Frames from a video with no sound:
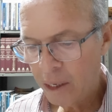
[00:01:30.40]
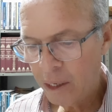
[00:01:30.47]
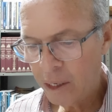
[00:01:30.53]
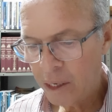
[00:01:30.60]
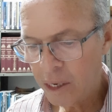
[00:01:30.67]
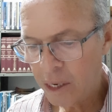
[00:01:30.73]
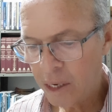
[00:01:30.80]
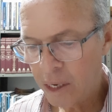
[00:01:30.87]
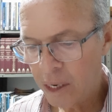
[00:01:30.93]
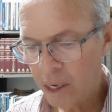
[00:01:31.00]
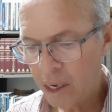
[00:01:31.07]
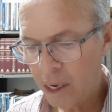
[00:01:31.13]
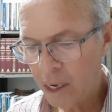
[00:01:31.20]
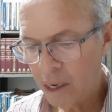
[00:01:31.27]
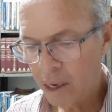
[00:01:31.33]

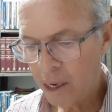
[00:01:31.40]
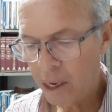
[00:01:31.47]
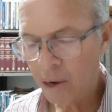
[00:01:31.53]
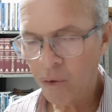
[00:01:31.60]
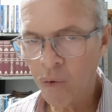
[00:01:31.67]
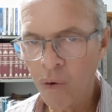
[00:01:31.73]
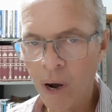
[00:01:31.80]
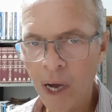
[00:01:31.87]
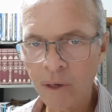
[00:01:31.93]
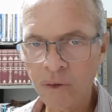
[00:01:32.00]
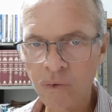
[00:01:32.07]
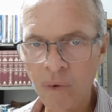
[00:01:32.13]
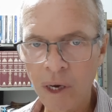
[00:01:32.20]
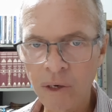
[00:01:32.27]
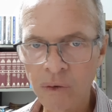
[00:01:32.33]
que recorra à
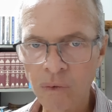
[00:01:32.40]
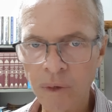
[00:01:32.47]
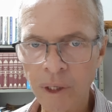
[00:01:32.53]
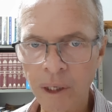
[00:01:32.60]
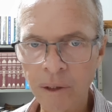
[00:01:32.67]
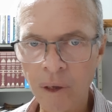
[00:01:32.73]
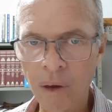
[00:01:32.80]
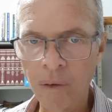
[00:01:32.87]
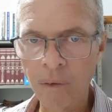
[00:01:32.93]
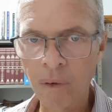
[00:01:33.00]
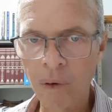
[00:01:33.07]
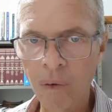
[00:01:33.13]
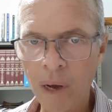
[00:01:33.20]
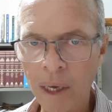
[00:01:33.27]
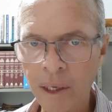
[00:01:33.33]
sua ajuda.
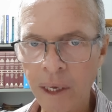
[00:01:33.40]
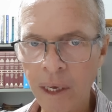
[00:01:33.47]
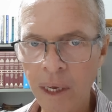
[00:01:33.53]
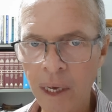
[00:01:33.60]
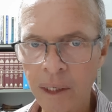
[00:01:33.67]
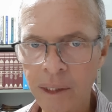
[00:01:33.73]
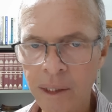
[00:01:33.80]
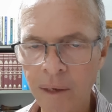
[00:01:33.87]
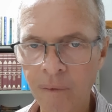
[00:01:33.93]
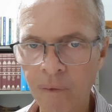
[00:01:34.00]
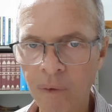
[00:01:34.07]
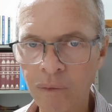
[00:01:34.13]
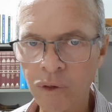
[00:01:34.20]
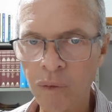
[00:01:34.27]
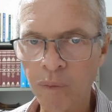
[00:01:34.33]
Então, aqui assim,
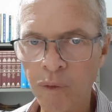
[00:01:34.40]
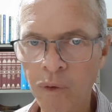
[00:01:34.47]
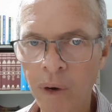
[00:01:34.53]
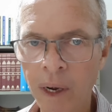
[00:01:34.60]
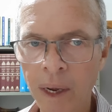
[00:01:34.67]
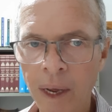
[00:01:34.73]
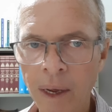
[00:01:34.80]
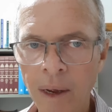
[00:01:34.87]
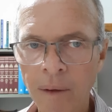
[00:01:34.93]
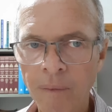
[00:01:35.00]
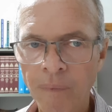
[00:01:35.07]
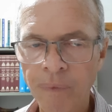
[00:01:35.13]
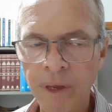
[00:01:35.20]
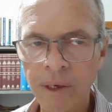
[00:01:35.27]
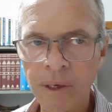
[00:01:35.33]
vamos supor,
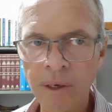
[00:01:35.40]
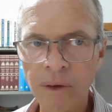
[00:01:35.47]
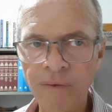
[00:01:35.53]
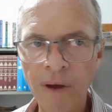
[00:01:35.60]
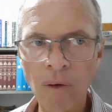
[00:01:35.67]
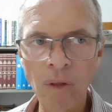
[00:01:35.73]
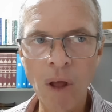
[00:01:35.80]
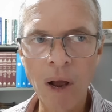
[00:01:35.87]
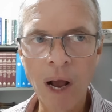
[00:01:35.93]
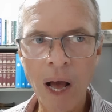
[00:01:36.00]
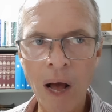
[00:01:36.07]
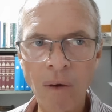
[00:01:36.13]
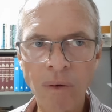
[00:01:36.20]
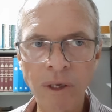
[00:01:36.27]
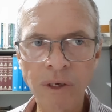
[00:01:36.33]
se tiver um
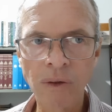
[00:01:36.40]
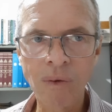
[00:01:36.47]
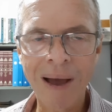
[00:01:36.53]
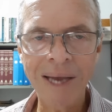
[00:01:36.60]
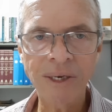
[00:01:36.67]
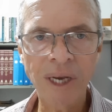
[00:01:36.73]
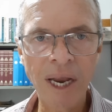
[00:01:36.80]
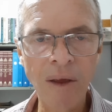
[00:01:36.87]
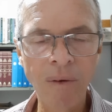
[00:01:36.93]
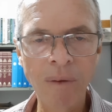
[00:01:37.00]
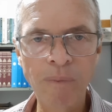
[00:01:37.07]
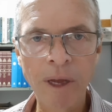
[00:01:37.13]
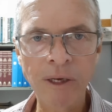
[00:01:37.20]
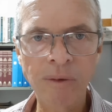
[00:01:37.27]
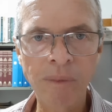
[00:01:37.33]
local onde não haja nenhum
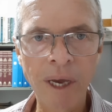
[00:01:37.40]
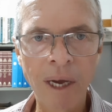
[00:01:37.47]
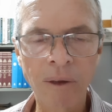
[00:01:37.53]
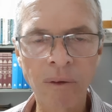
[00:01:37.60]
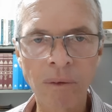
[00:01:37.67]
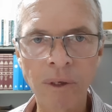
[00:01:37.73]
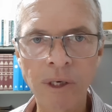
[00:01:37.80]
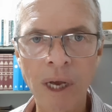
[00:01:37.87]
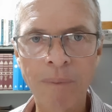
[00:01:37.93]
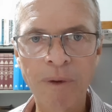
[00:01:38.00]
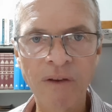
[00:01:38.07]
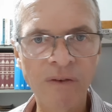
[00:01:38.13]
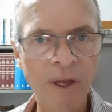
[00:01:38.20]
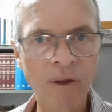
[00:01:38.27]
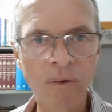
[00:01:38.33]
impedimento, onde a
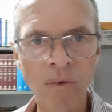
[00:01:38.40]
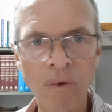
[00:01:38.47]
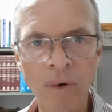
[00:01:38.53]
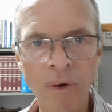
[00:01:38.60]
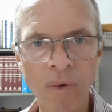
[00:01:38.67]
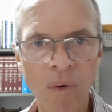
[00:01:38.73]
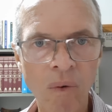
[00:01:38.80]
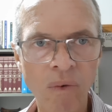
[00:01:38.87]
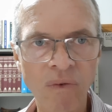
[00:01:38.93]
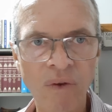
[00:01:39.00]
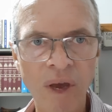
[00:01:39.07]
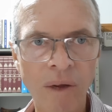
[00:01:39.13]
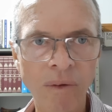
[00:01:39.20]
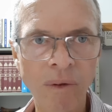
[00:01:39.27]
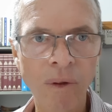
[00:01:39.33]
prefeitura ou o
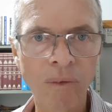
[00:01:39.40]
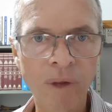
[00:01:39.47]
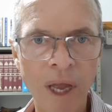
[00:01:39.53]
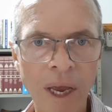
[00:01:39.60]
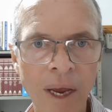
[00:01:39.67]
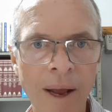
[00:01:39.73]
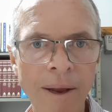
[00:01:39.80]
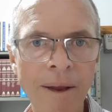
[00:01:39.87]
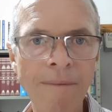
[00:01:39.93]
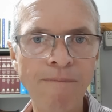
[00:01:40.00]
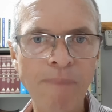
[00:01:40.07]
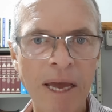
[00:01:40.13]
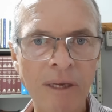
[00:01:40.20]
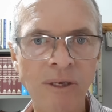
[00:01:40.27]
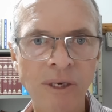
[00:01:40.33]
governo não tenha
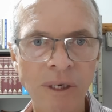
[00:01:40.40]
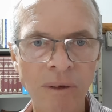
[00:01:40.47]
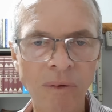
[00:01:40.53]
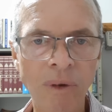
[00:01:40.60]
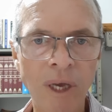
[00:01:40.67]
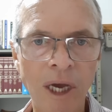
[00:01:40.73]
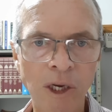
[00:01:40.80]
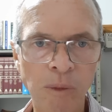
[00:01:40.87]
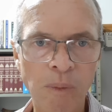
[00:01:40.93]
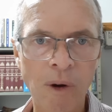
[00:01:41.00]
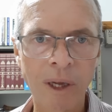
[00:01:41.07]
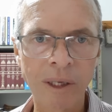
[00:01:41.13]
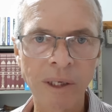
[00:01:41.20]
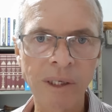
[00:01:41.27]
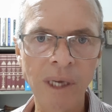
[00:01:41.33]
impedido que as
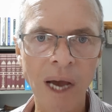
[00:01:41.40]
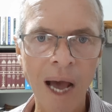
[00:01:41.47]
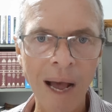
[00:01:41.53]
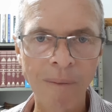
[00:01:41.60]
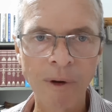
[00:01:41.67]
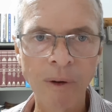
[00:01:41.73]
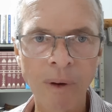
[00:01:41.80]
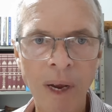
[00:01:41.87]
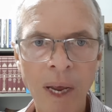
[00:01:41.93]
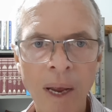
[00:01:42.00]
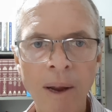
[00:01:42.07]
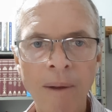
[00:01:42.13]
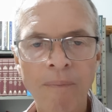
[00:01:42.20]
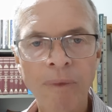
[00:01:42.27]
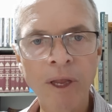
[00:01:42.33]
portas se abram,
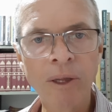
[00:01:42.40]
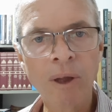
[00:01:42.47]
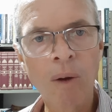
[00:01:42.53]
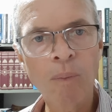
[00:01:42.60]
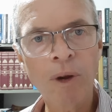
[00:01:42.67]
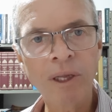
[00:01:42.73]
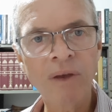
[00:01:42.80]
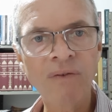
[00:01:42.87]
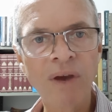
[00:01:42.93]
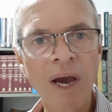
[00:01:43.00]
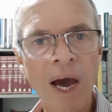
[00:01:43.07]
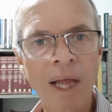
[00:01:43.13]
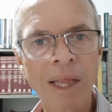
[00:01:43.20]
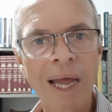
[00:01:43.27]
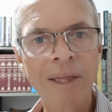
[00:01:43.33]
então podem
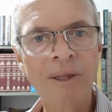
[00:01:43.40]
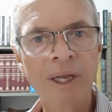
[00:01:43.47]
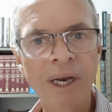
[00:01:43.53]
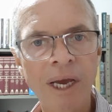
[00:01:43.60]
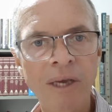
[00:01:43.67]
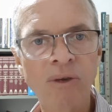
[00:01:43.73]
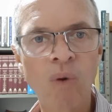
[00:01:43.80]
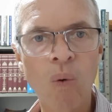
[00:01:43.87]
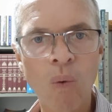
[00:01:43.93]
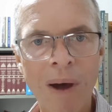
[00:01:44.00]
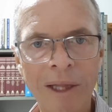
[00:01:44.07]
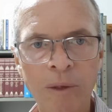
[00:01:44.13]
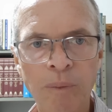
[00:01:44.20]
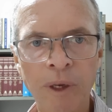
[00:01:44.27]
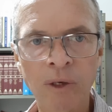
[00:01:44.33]
ficar lá três ou
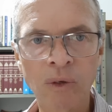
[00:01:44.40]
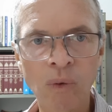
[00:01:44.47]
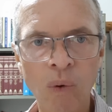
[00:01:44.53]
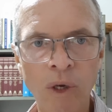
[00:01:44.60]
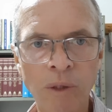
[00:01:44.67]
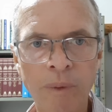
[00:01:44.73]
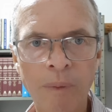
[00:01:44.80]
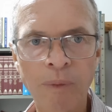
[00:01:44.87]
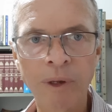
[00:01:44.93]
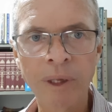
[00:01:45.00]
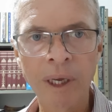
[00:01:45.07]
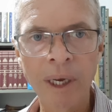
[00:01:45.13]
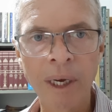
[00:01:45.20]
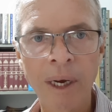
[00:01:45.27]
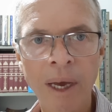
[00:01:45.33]
quatro pessoas para
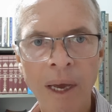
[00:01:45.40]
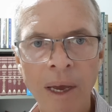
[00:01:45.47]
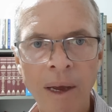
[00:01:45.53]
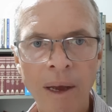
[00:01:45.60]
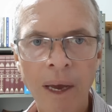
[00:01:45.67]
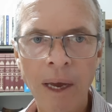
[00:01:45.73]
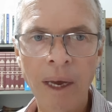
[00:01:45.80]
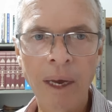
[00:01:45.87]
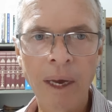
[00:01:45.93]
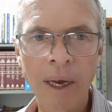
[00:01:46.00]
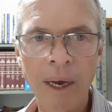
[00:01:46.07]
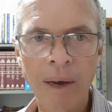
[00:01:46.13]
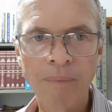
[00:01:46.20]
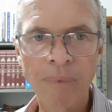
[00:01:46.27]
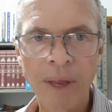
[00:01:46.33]
poder
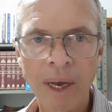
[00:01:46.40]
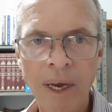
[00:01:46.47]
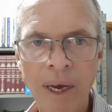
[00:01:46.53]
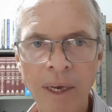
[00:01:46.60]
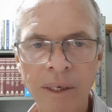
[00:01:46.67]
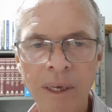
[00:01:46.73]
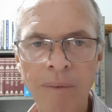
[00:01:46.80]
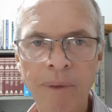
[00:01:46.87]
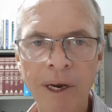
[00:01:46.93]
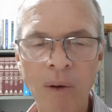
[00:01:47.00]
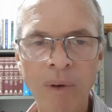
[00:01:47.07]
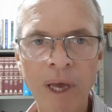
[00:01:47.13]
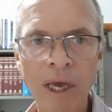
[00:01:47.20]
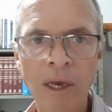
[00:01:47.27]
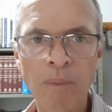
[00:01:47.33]
é, receber
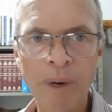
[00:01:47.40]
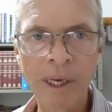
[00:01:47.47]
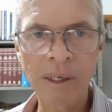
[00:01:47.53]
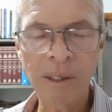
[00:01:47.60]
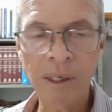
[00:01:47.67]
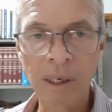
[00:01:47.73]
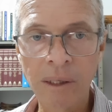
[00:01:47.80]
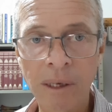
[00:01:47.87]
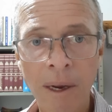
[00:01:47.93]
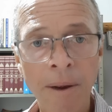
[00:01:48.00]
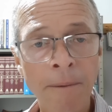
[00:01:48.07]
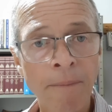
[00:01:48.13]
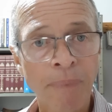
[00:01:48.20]
alguém que precise.